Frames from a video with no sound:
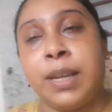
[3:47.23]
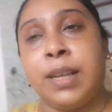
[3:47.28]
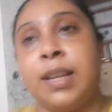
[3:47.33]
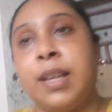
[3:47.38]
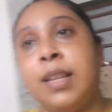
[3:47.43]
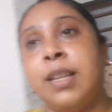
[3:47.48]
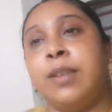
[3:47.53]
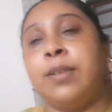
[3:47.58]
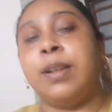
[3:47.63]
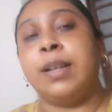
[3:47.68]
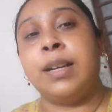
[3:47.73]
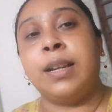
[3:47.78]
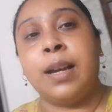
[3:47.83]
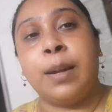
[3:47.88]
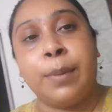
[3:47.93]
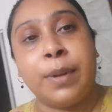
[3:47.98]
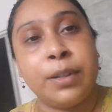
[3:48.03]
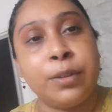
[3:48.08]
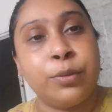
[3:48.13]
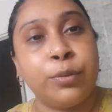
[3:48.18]
হেনা দেওয়াটা
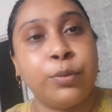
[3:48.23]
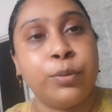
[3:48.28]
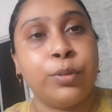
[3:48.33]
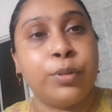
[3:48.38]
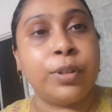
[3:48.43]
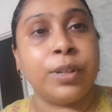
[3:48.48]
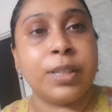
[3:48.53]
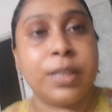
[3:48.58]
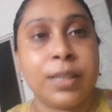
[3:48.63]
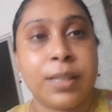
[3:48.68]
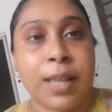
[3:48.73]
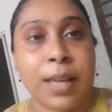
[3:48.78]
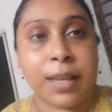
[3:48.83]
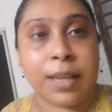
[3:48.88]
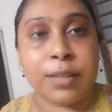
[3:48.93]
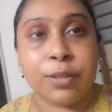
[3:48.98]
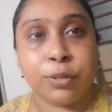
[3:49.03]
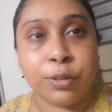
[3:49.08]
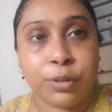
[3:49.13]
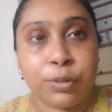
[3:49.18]
আবার শুরু করেছি
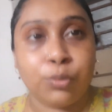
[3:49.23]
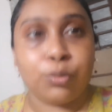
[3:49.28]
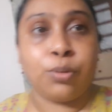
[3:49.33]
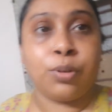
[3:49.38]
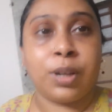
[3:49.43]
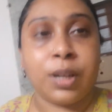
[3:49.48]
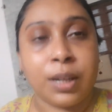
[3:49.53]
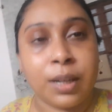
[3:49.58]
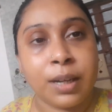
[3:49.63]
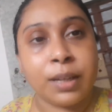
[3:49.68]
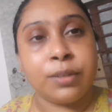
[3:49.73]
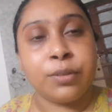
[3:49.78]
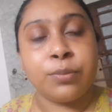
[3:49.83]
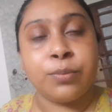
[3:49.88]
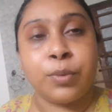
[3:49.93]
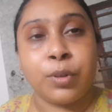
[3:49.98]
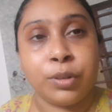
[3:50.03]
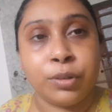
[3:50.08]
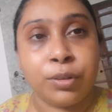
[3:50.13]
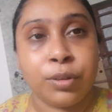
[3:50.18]
দেখি যদি চুল ওঠাটা
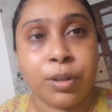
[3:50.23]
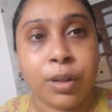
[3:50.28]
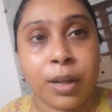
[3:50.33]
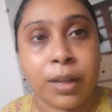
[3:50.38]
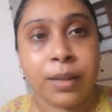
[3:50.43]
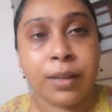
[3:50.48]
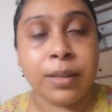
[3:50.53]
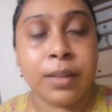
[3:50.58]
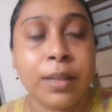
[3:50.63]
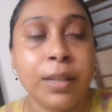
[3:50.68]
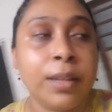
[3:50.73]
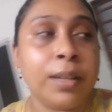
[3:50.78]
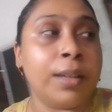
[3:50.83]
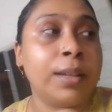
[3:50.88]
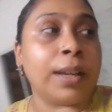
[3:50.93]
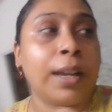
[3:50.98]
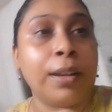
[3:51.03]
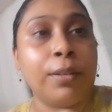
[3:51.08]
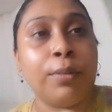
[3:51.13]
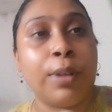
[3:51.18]
একটু বন্ধ হয়
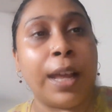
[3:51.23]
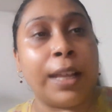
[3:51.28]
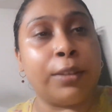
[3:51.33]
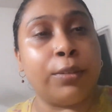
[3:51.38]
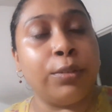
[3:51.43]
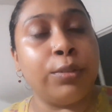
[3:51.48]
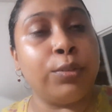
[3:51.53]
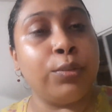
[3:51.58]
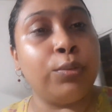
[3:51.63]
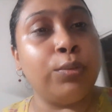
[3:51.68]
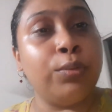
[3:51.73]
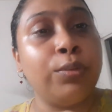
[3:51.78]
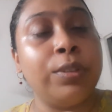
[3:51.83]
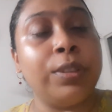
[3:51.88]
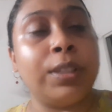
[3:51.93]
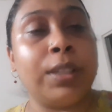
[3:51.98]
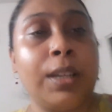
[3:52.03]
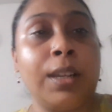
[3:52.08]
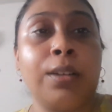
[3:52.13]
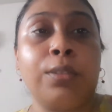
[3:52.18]
কেন এত চুল
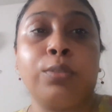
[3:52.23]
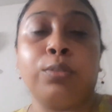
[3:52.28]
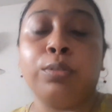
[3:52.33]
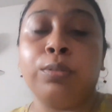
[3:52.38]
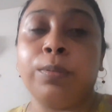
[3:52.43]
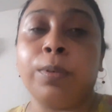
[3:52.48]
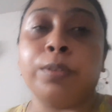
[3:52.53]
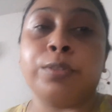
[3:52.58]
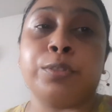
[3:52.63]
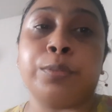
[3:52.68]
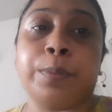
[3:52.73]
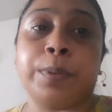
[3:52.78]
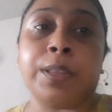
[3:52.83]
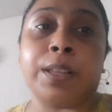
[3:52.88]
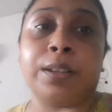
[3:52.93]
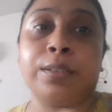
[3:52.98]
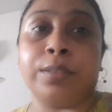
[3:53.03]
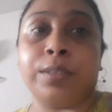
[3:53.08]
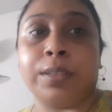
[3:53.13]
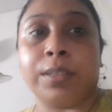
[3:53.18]
উঠছে না খুব
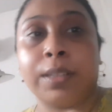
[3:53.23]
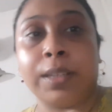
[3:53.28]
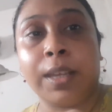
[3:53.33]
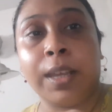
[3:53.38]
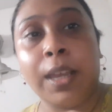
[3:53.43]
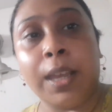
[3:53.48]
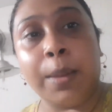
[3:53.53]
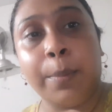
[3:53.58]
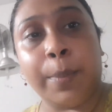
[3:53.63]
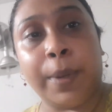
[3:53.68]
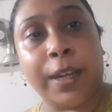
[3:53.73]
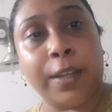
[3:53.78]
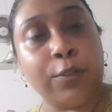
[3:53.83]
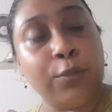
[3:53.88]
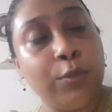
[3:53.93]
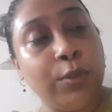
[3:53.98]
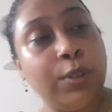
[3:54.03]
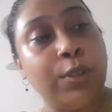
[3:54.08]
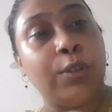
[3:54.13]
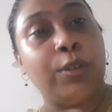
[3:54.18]
অসুবিধা হচ্ছে মানে
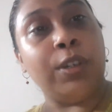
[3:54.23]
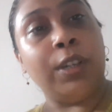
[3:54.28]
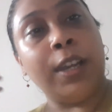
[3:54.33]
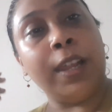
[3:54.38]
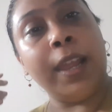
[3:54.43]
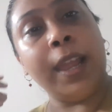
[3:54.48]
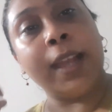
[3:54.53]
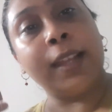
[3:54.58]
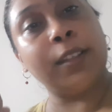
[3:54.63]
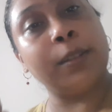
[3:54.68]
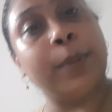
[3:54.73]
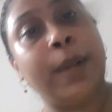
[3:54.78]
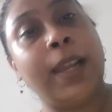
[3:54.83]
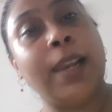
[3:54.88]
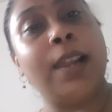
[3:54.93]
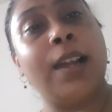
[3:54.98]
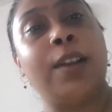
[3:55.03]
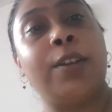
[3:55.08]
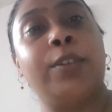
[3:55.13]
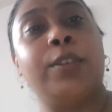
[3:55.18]
চুল ধরলেই একদম
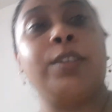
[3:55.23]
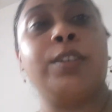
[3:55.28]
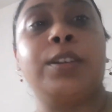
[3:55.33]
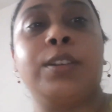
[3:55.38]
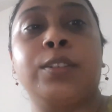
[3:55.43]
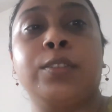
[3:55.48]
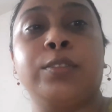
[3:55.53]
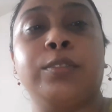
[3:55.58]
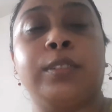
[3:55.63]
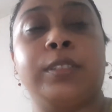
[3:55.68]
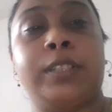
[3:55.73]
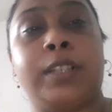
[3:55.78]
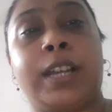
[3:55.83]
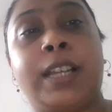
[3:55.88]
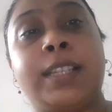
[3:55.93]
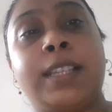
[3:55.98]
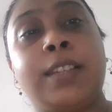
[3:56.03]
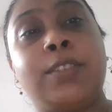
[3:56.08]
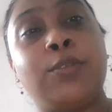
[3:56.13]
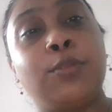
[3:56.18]
আলগা হয়ে হয়ে ঘুষে
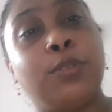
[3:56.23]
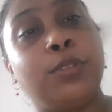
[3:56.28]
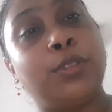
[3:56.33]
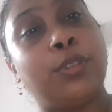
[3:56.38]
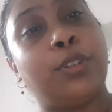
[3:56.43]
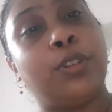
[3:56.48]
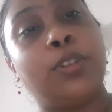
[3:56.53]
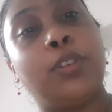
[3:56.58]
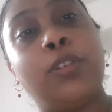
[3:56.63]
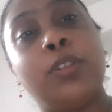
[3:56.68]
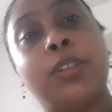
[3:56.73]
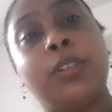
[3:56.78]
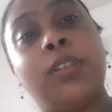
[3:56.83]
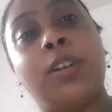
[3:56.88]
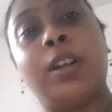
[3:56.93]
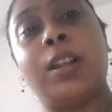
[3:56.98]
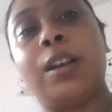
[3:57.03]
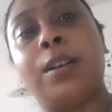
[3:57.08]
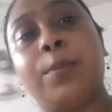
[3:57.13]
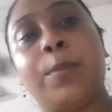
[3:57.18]
আসে চুল ছোটো
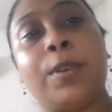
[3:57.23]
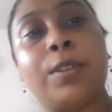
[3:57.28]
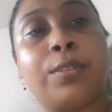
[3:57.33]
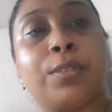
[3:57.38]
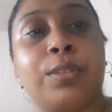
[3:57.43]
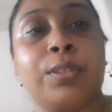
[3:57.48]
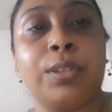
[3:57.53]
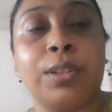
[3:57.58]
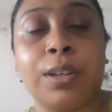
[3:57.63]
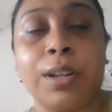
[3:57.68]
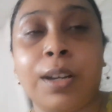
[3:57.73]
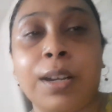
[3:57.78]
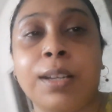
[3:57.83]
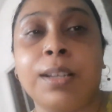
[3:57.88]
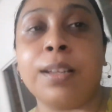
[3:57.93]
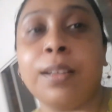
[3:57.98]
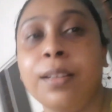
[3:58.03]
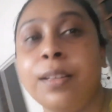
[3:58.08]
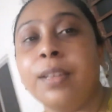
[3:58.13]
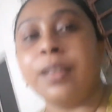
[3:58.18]
করাও পছন্দ করে
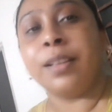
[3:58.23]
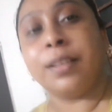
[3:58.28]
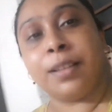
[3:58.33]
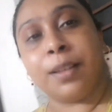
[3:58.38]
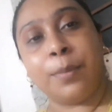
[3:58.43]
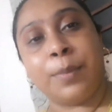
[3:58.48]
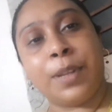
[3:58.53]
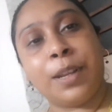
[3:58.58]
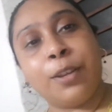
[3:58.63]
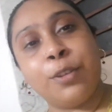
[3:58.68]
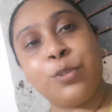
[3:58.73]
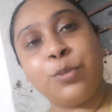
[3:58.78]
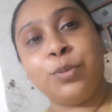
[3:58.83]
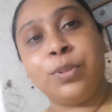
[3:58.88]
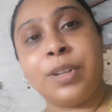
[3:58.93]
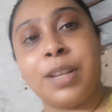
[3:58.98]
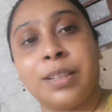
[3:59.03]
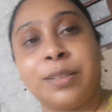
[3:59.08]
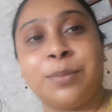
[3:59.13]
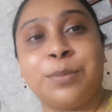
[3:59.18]
না তো আমি মানে
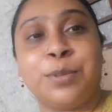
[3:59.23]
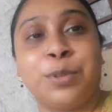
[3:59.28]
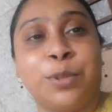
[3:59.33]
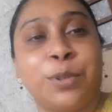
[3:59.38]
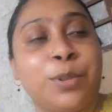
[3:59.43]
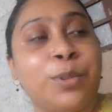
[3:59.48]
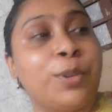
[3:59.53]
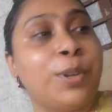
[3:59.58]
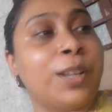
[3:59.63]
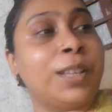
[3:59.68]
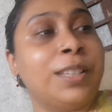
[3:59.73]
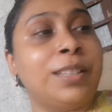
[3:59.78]
চুলটা একদম ছোট করে